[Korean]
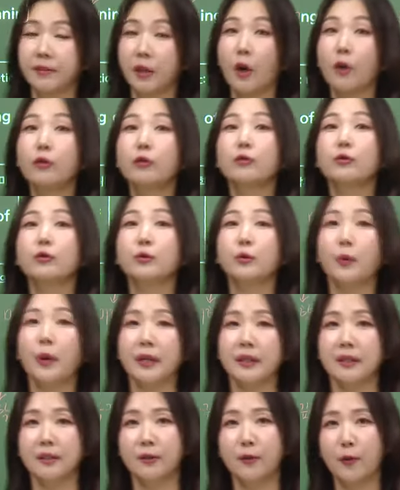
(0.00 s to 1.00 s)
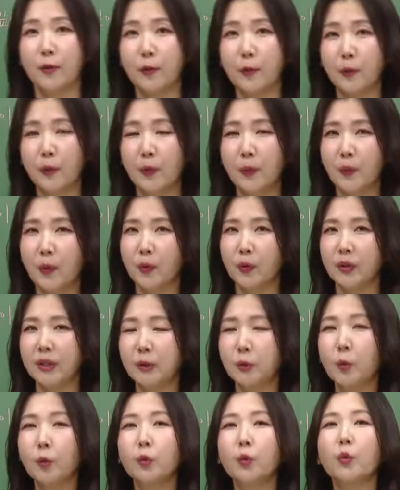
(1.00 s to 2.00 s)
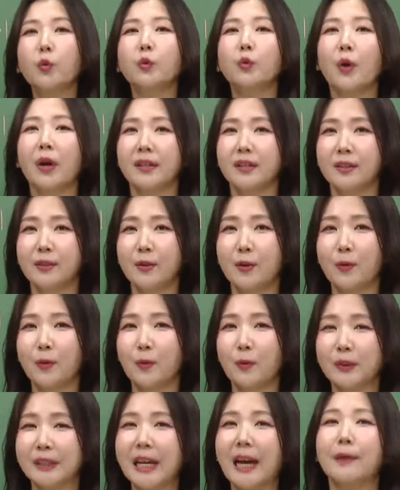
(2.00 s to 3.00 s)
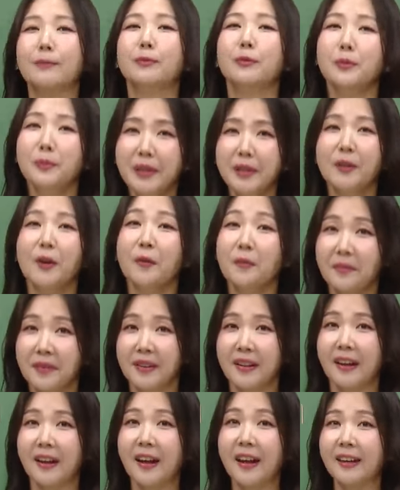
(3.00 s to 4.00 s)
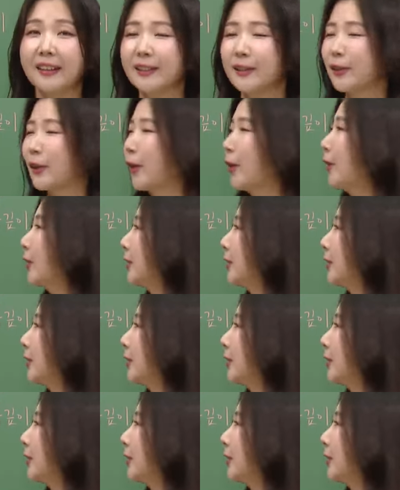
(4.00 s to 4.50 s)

연구도 아닐 거고 뭐 이 노동도 아닐 거고 작품일 겁니다. 그죠?